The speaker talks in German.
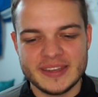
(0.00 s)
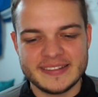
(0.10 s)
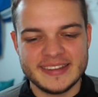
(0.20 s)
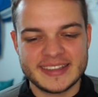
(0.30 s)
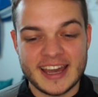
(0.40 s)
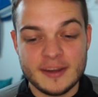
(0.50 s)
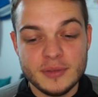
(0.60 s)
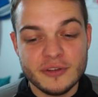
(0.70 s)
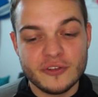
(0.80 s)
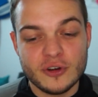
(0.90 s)
ich, ich kann
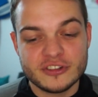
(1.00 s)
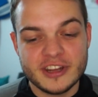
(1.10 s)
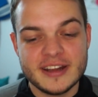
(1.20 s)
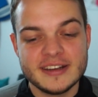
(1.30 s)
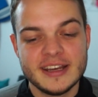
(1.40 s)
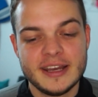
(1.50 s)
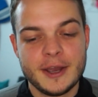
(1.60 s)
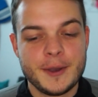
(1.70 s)
mir vorstellen,